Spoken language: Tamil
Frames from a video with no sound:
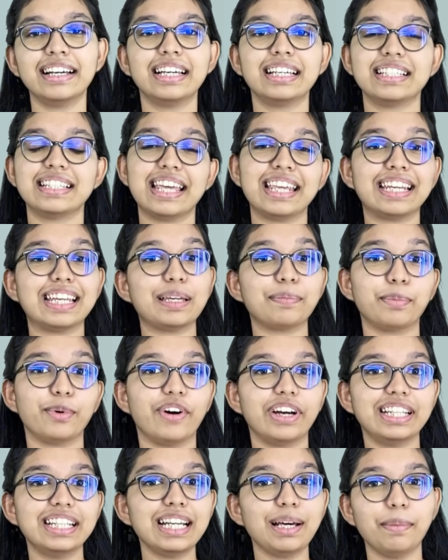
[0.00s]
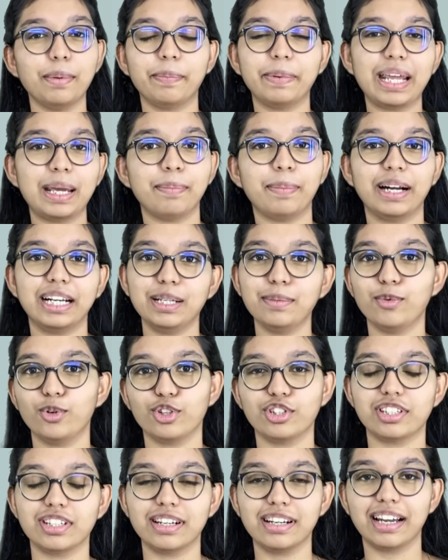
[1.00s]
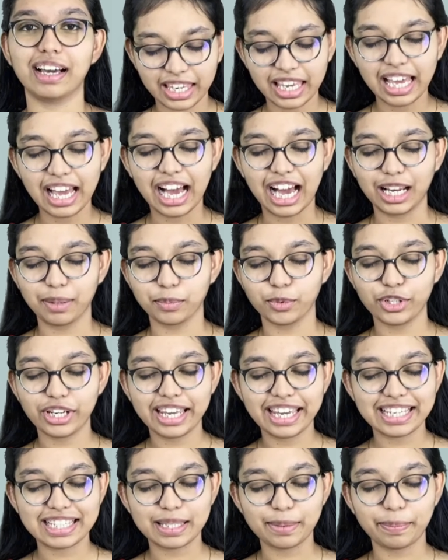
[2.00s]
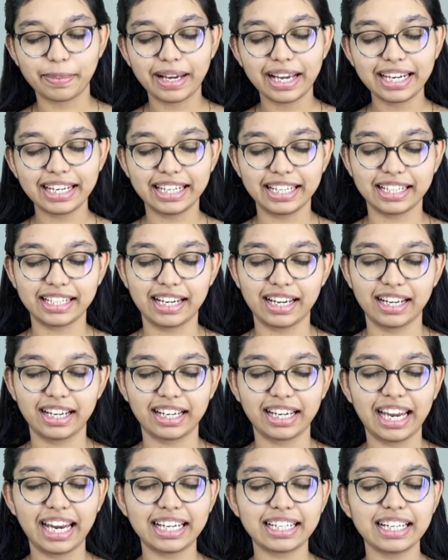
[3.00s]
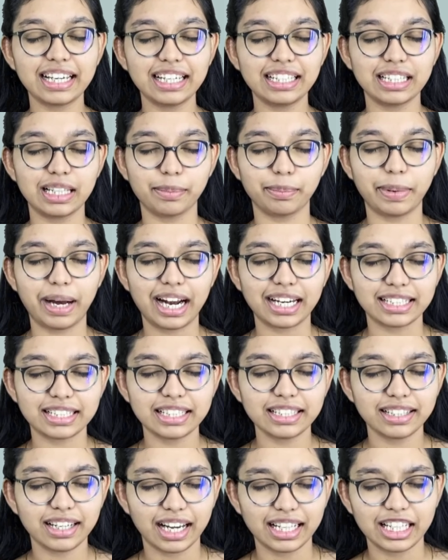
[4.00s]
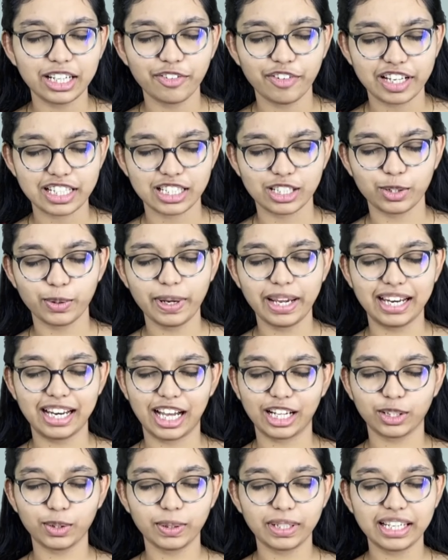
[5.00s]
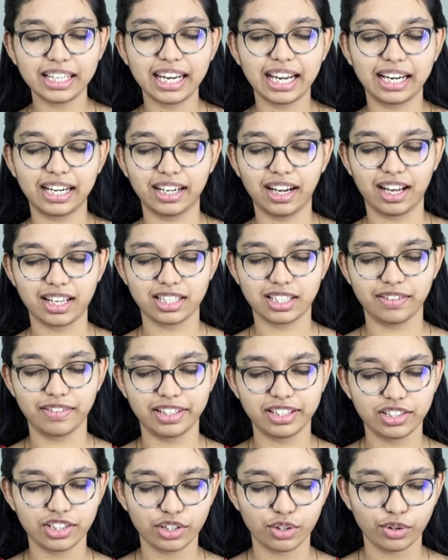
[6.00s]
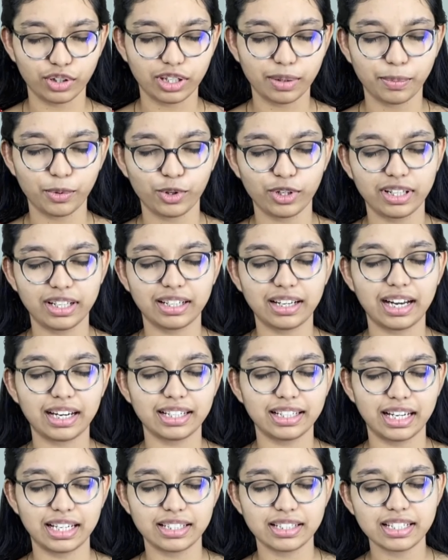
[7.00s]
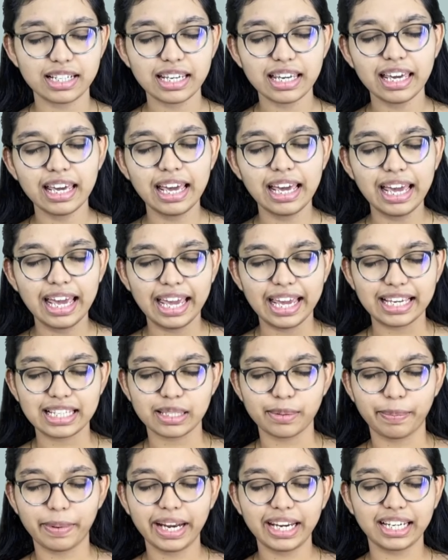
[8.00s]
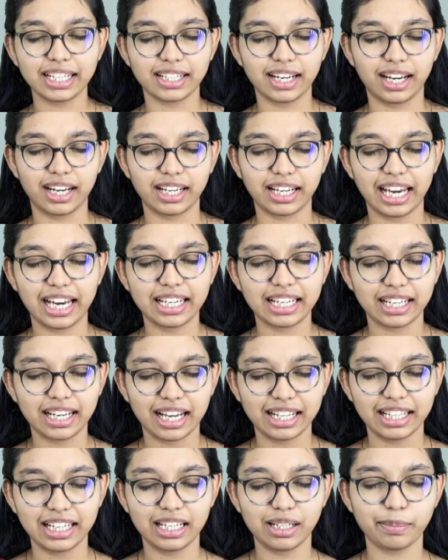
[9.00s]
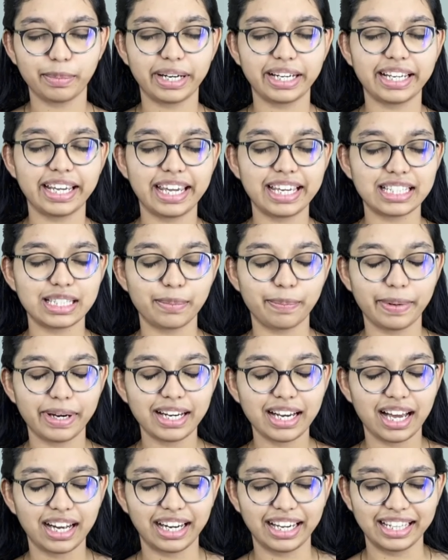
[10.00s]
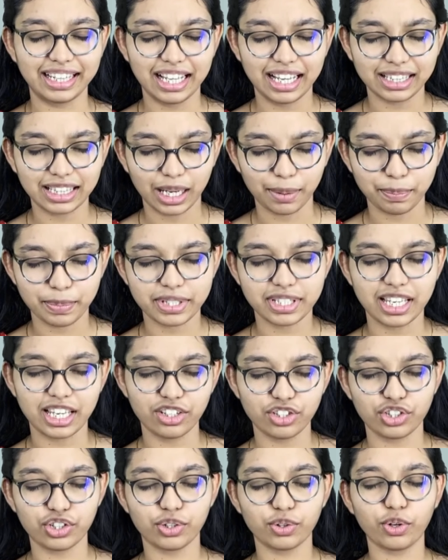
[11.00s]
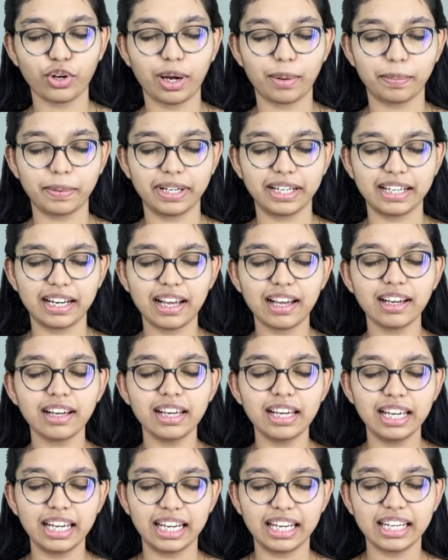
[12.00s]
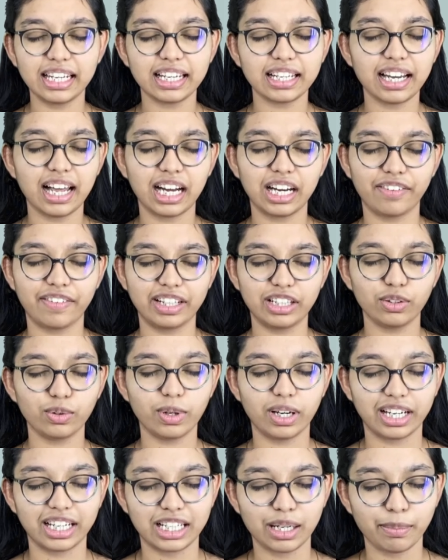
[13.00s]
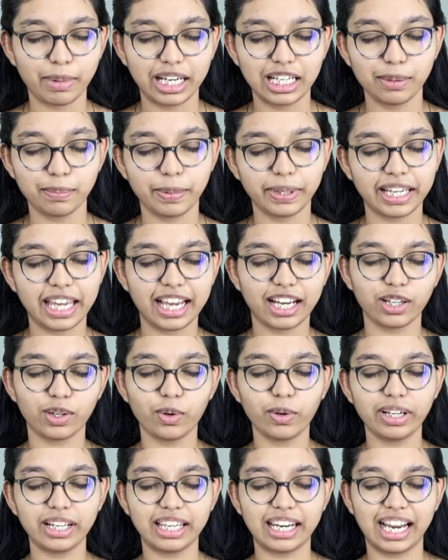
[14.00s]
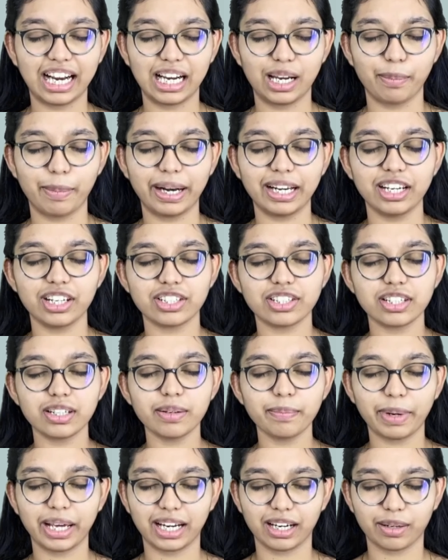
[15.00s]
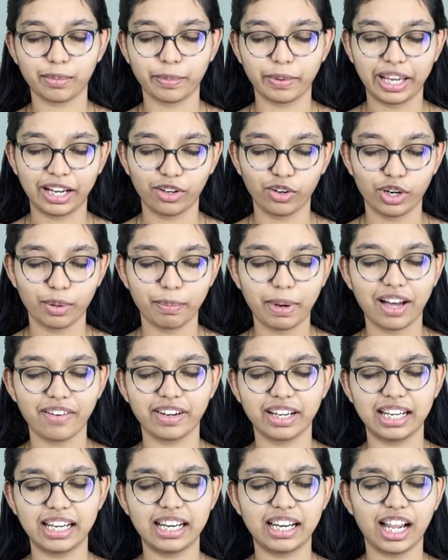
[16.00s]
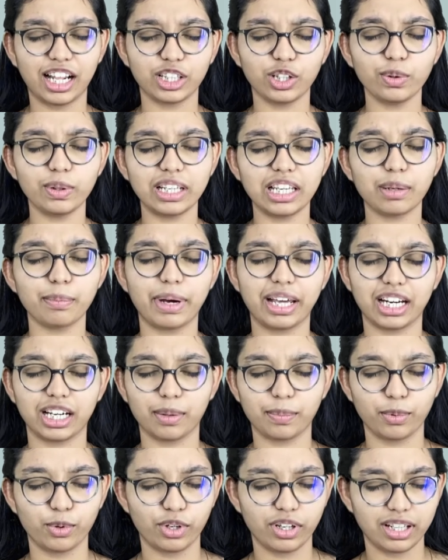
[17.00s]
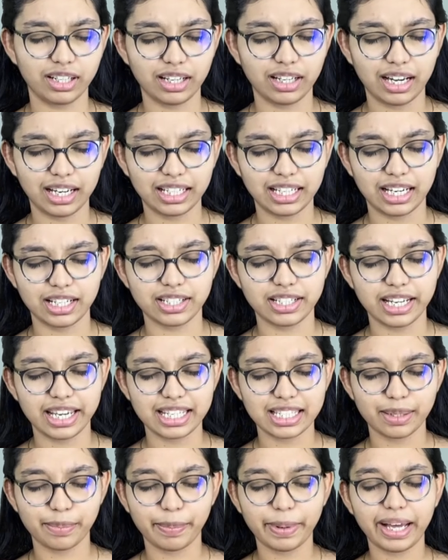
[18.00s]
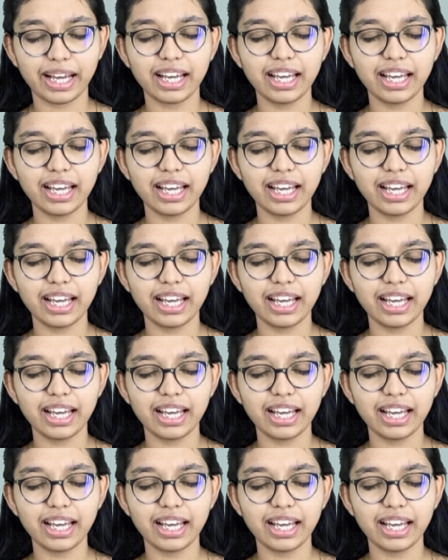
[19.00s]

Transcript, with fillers: சரி இப்போ வந்து நம்ம ப்ரே பண்ணி முடிச்சிடலாம் அன்புள்ள இயேசுப்பா இன்றைக்கி நாங்கள் கேட்ட இந்த பாட்டு கதை வசனம் எல்லாத்தையும் நீர் எங்களுக்கு ஆசீர்வதிச்சு கொடுக்க போகிறதுக்காக நன்றி இயேசுப்பா இன்றைக்கி நாங்கள் கேட்ட கதையின்படியே இயேசுப்பா நாங்கள் எதனா தப்பு செஞ்சிருந்தோம் அப்படின்னா இன்றைக்கி நாங்கள் வந்து உங்ககிட்ட மன்னிப்பு கேட்குறோம் நீர் எங்களை மன்னித்து மறக்க எங்களோட பாவங்கள் எல்லாத்தையும் நீர் மறக்க போகிறதுக்காக நன்றி இயேசுப்பா